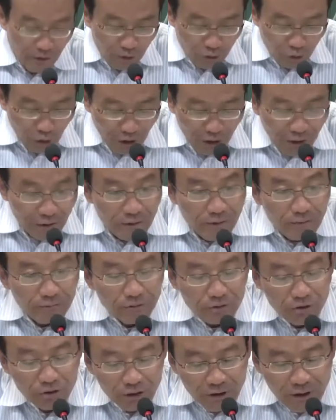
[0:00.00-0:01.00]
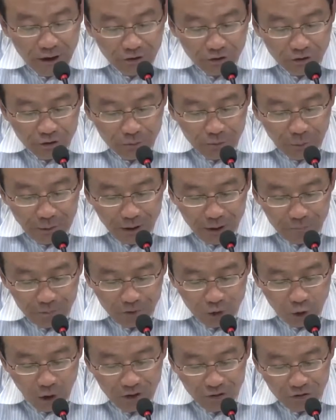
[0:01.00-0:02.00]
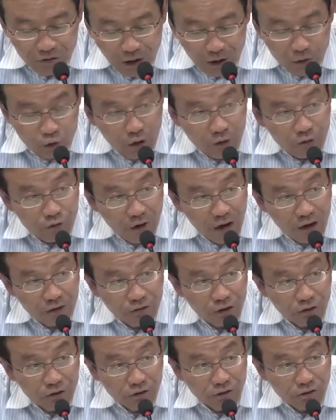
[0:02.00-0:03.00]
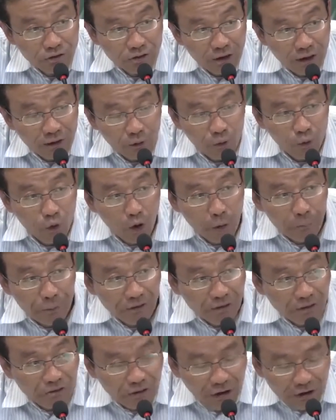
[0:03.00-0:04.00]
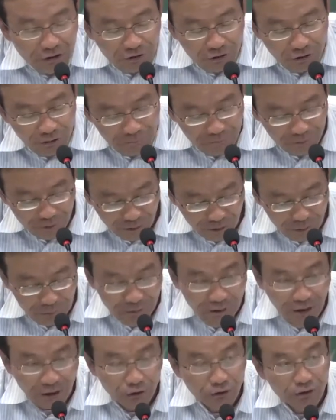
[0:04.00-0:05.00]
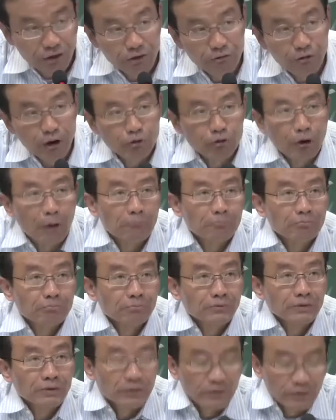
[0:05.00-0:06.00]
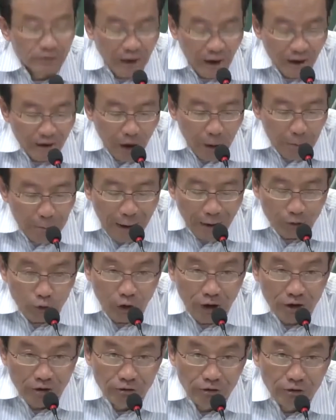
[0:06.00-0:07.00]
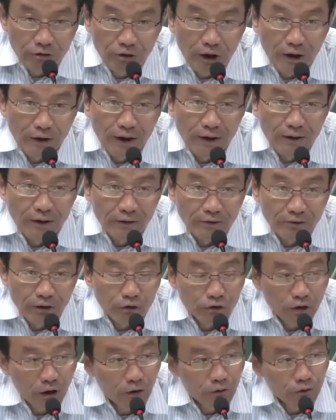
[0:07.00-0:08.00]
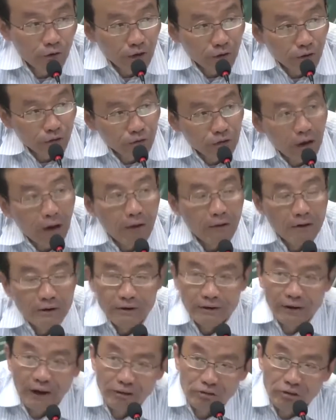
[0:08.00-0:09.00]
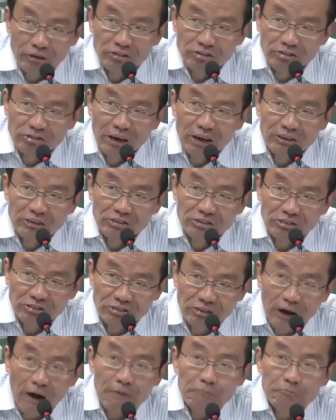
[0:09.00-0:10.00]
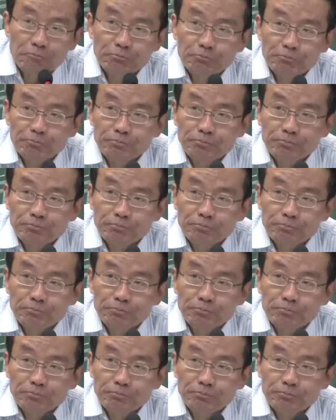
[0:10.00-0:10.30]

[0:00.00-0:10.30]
所以，既然资本的存生存方式就是它的货币的增值，那么它就意味着，它要把全世界的人的消费需要看成是它的市场，